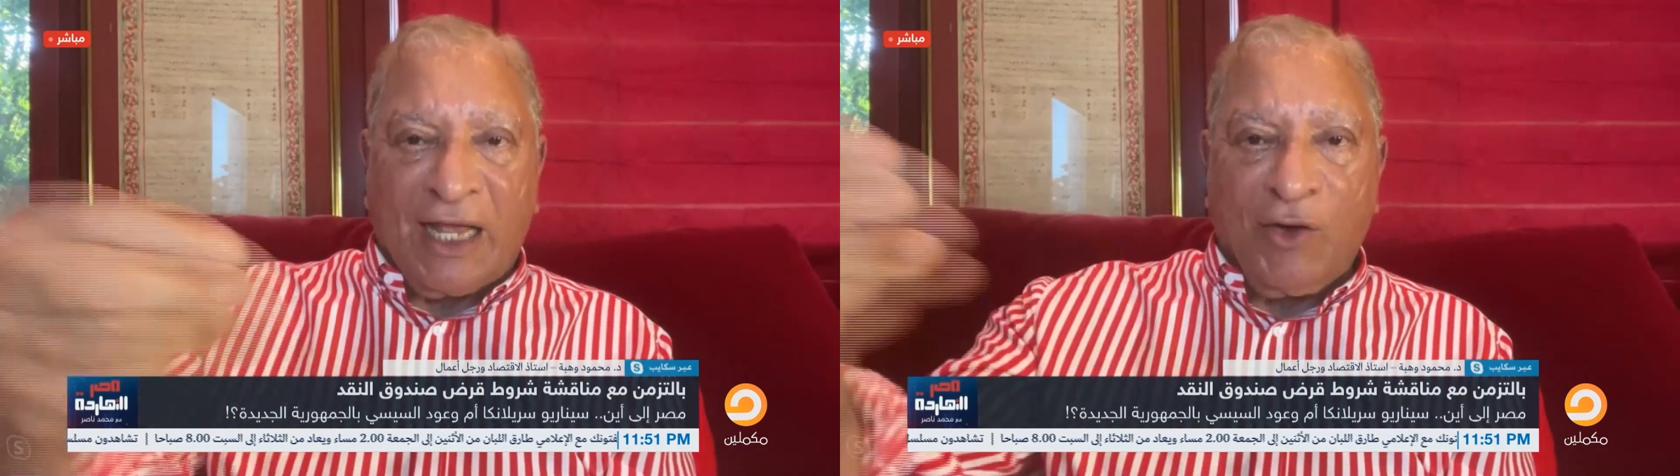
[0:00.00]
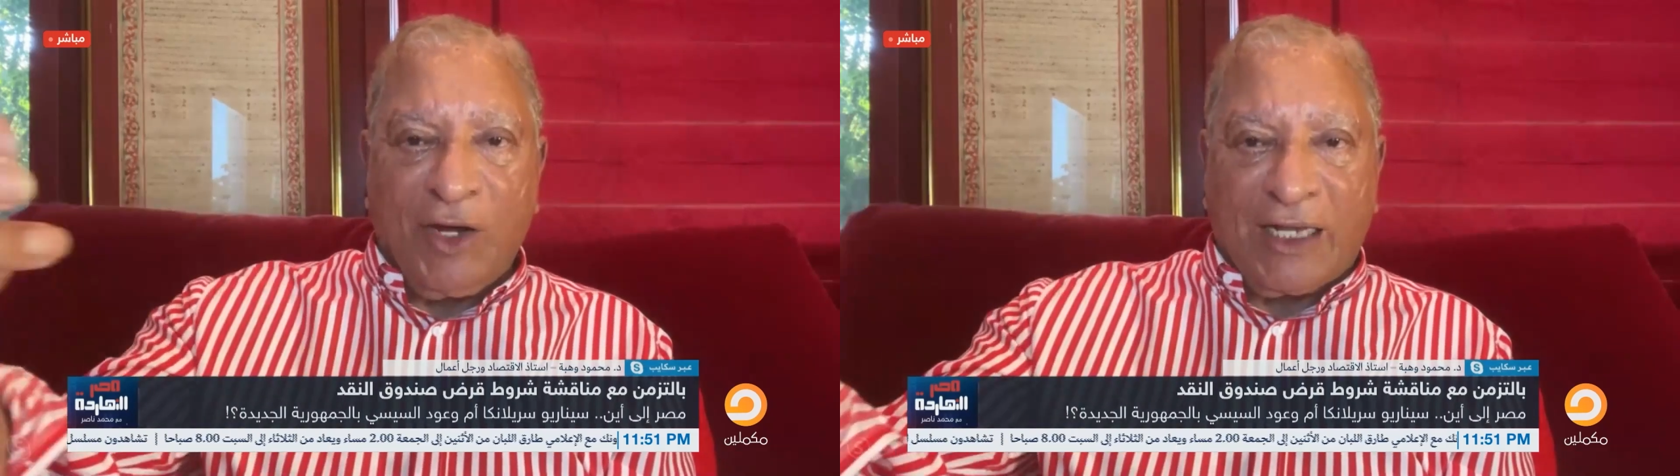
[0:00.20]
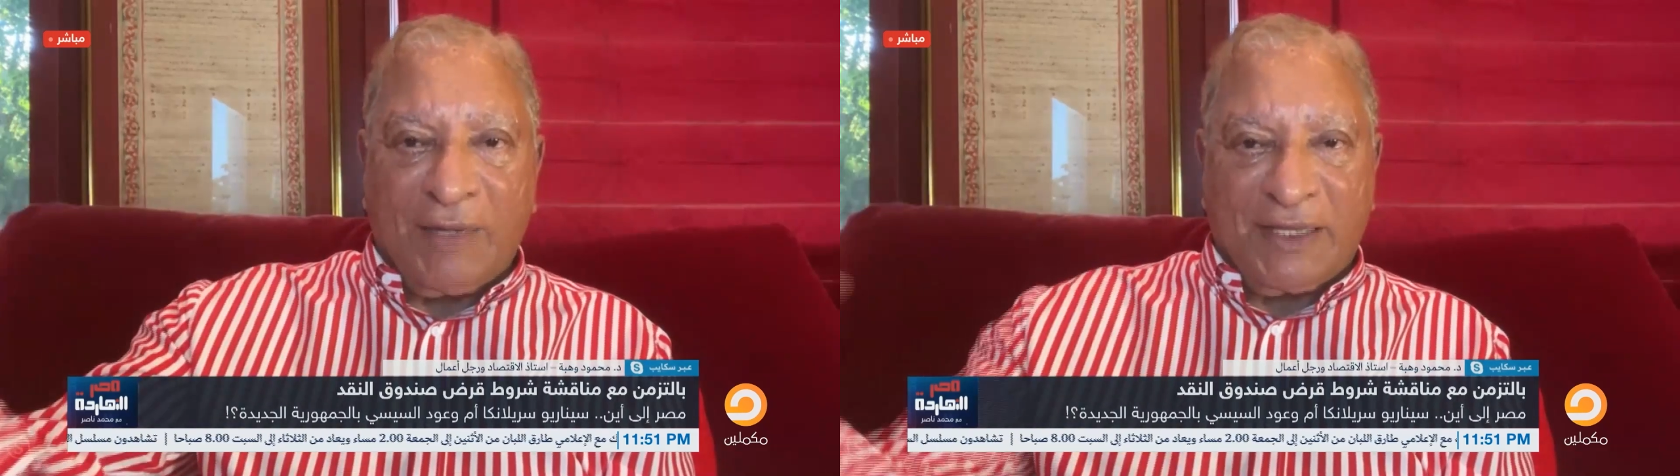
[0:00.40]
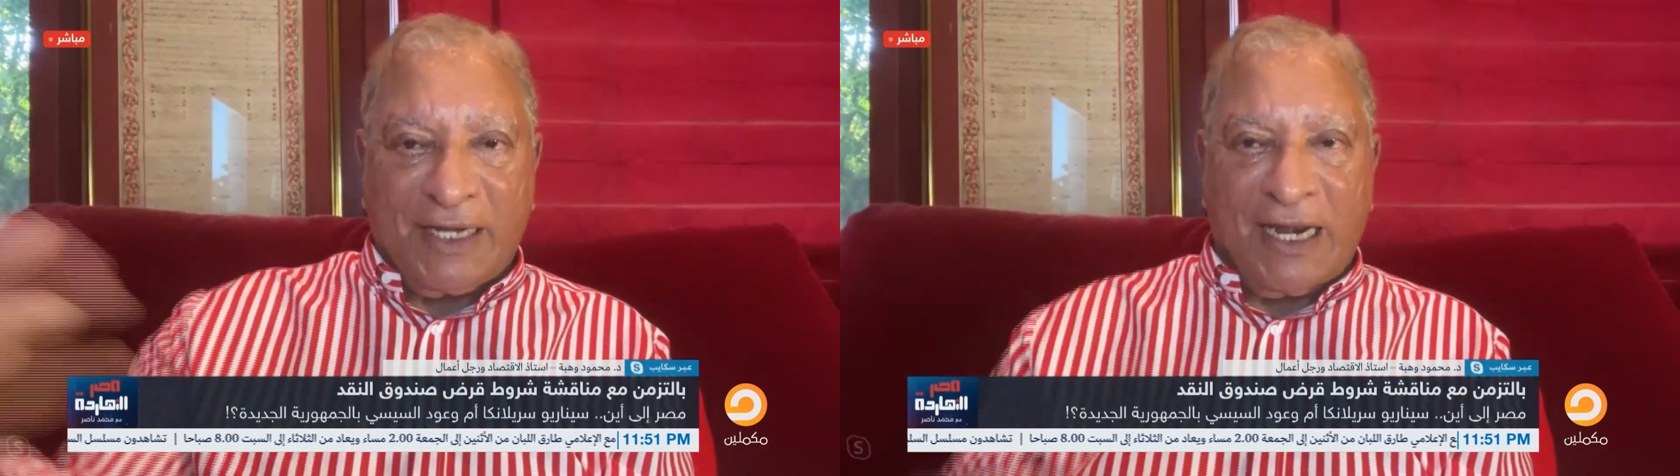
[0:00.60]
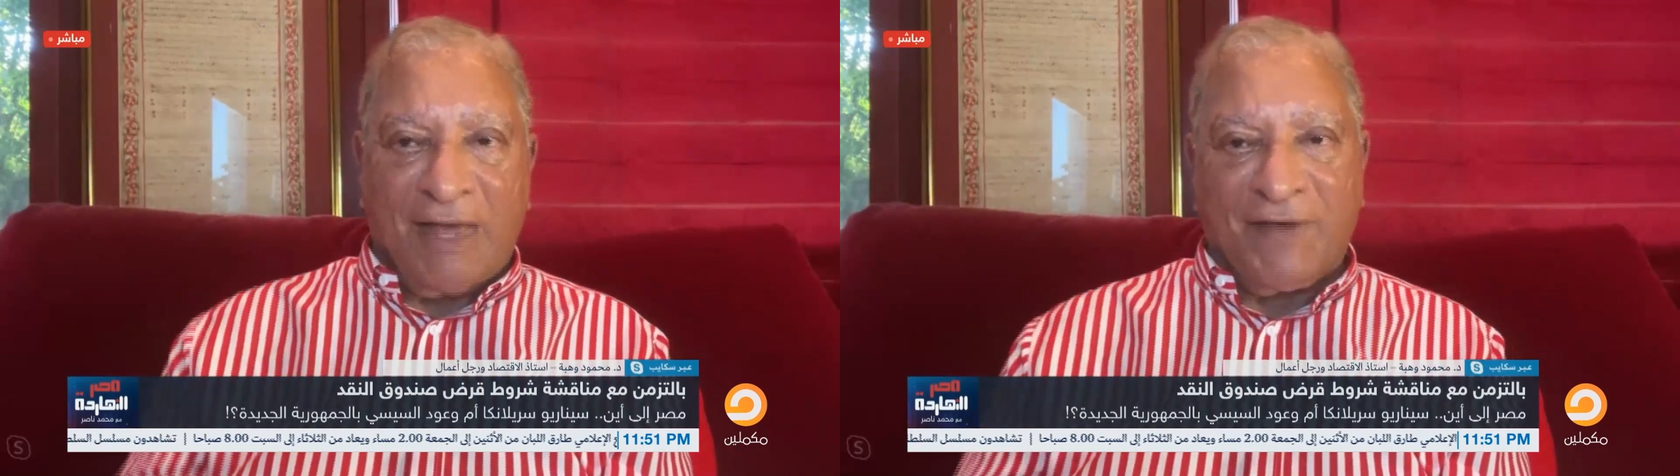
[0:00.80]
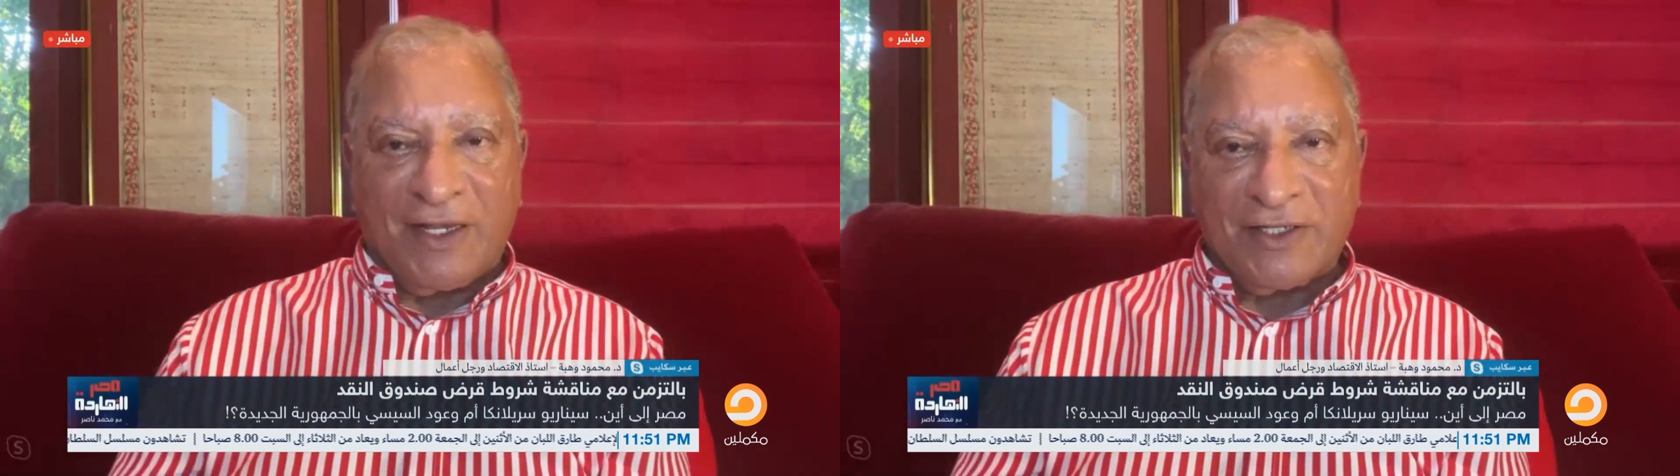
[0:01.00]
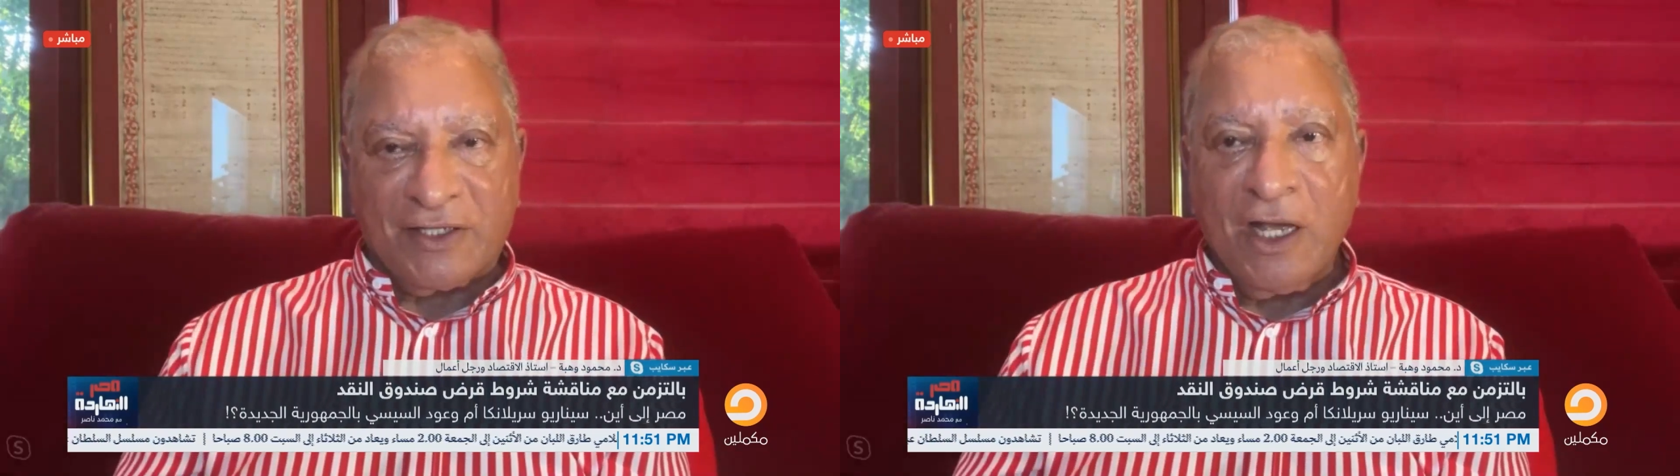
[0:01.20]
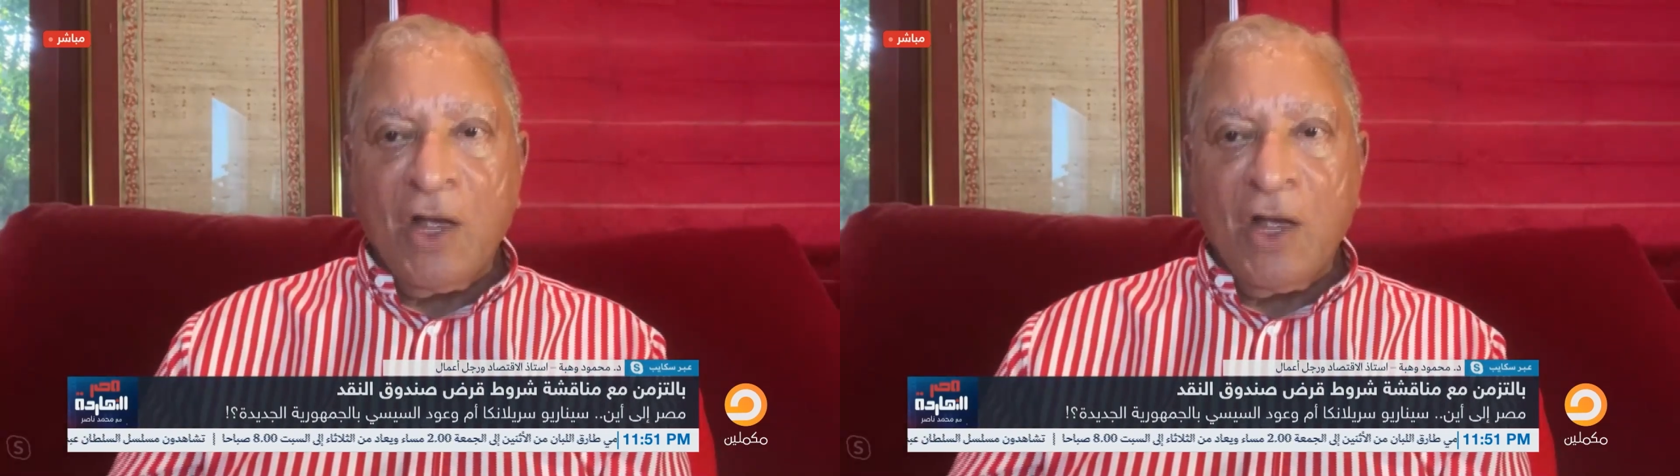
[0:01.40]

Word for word: يقول لك كلمه انا افلست